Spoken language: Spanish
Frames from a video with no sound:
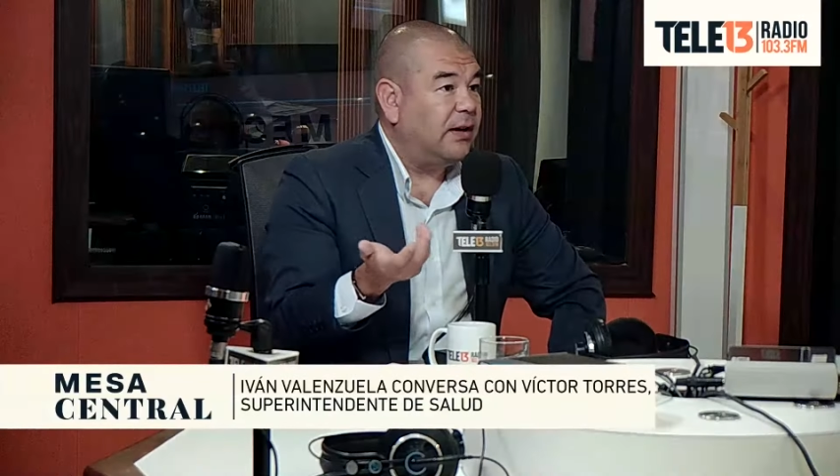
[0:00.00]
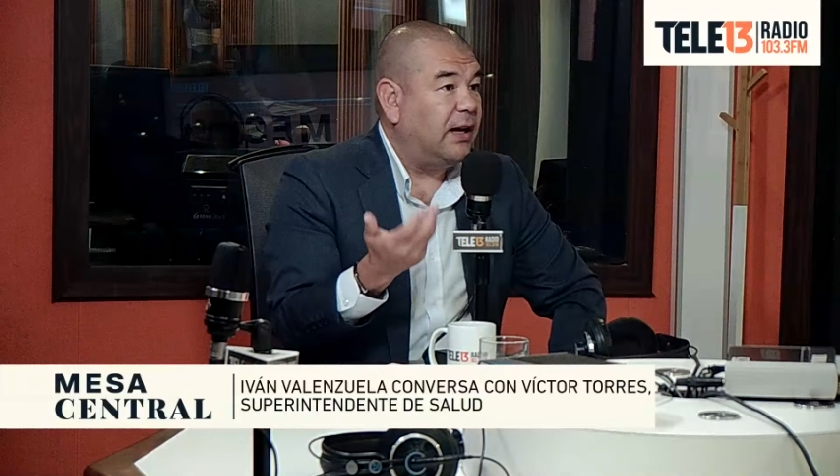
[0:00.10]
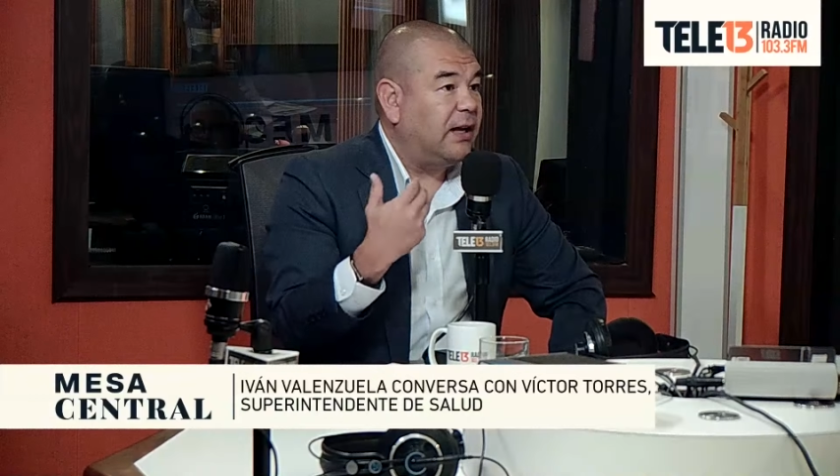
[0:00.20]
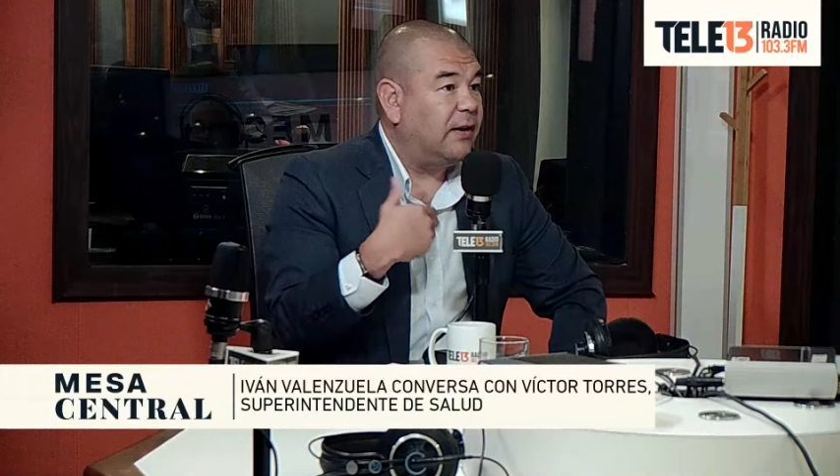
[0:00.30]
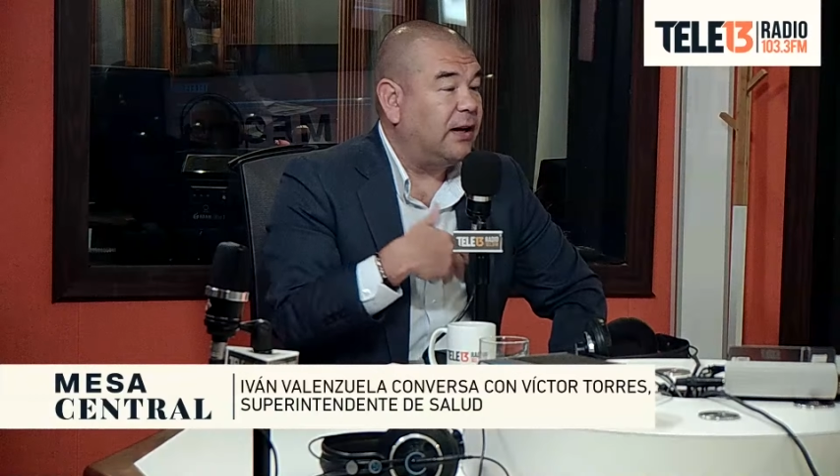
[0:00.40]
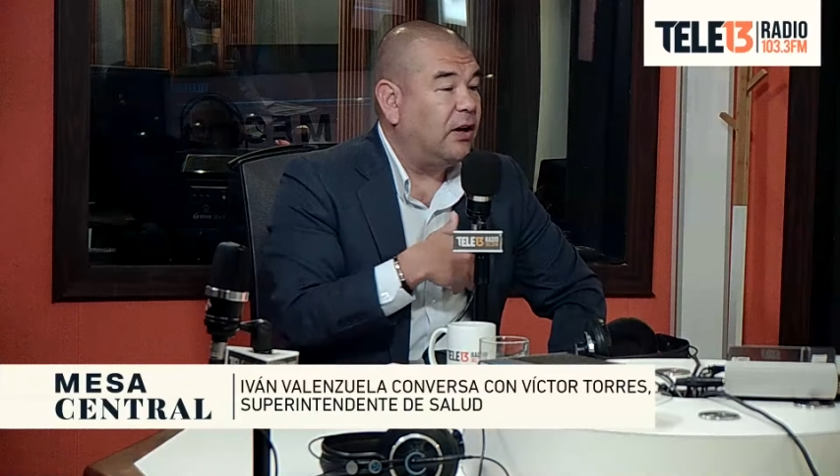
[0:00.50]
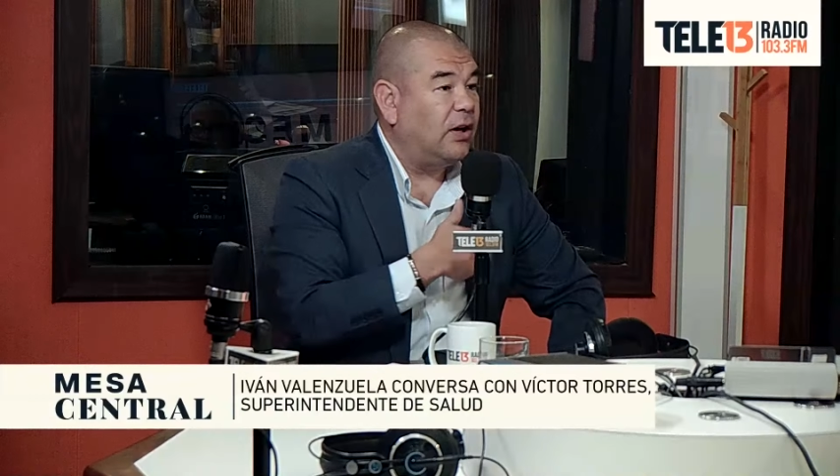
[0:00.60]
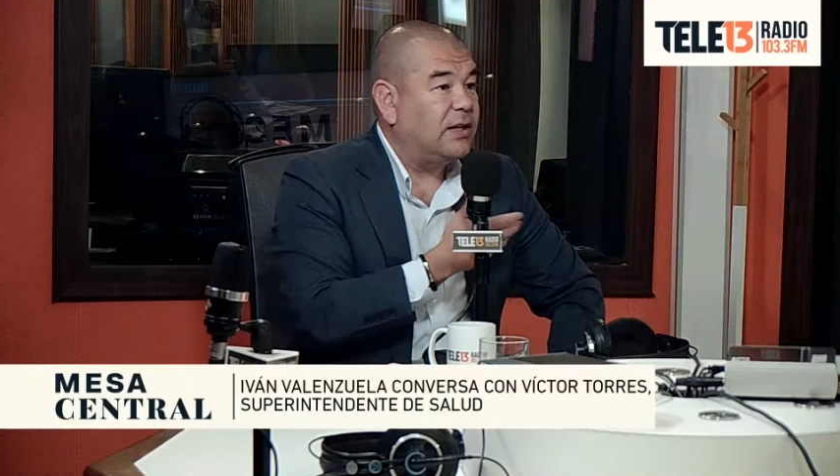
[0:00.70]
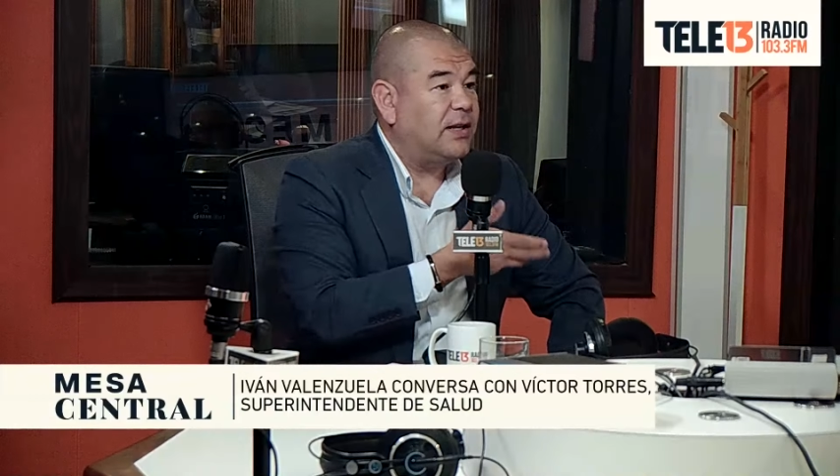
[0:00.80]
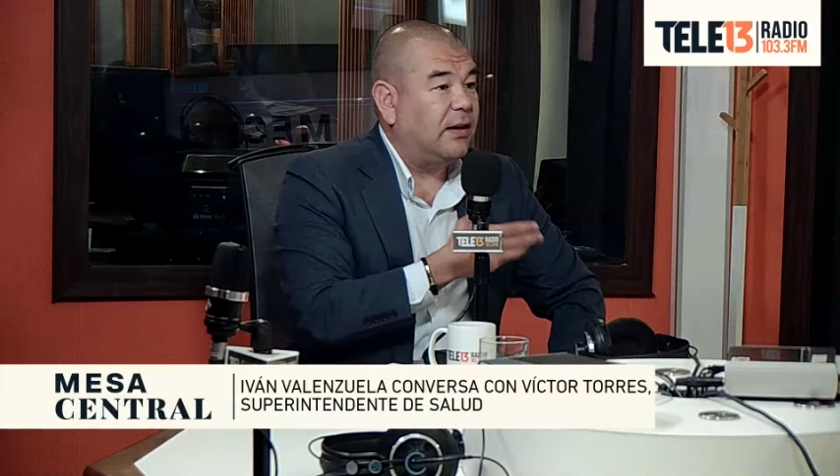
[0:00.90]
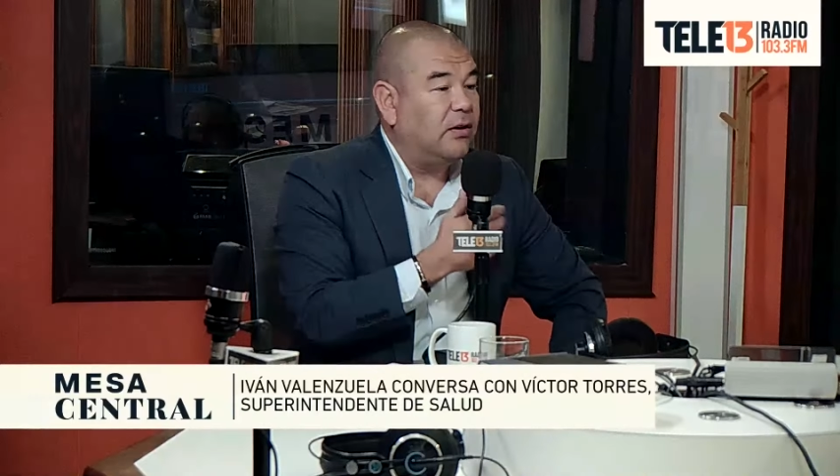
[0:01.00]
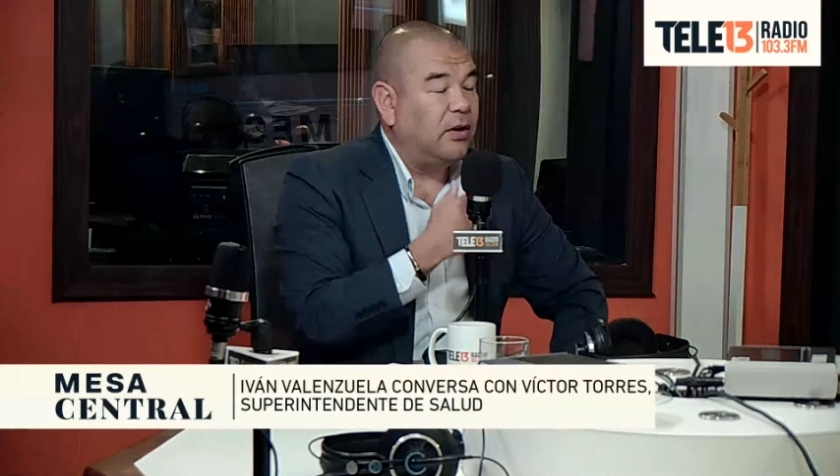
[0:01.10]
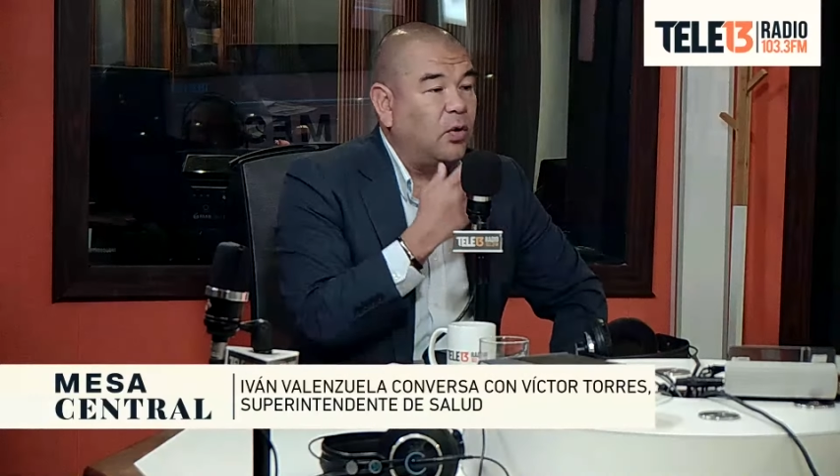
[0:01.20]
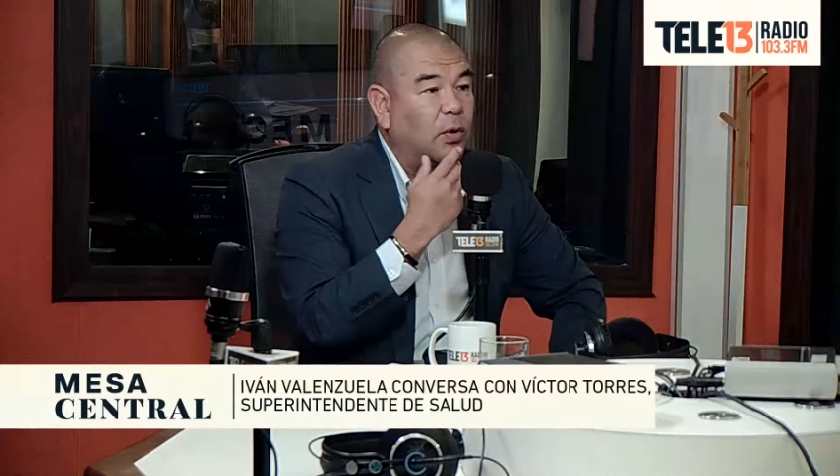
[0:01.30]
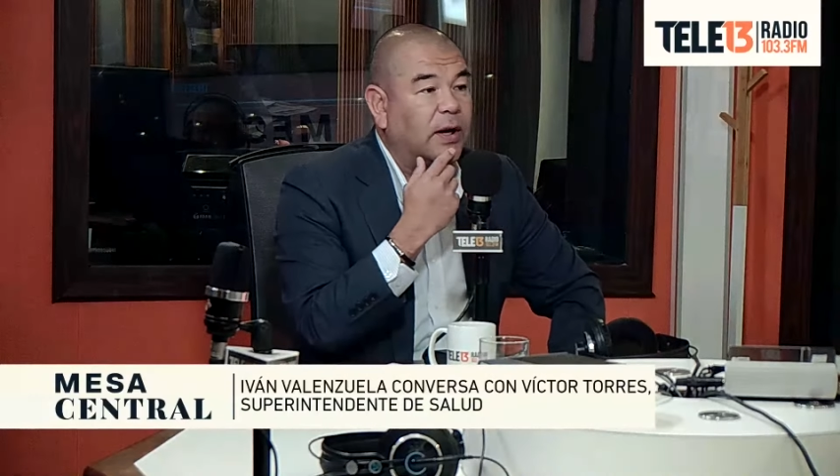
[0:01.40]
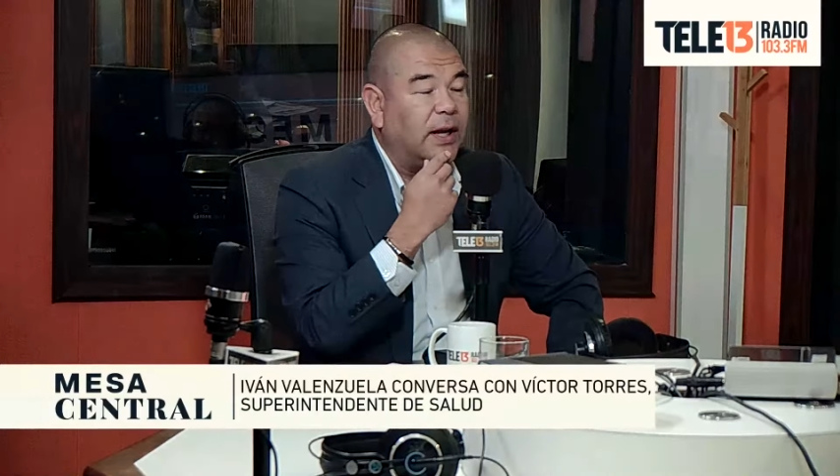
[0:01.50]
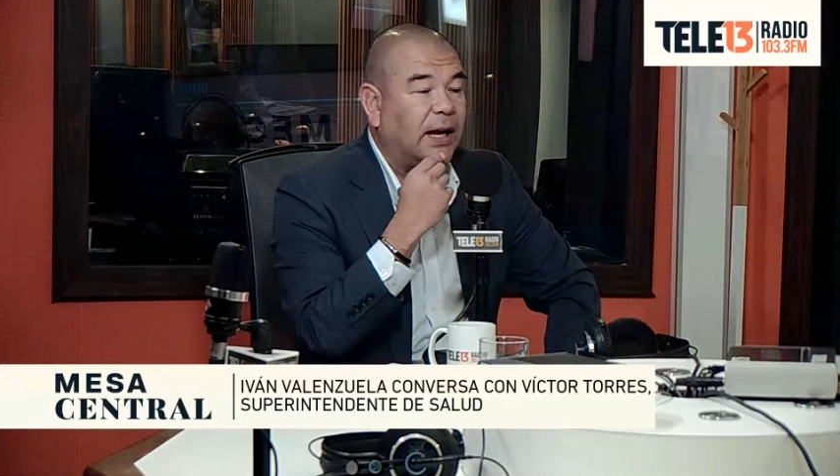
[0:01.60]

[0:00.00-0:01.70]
hay que ver qué lo que lo que ocurre,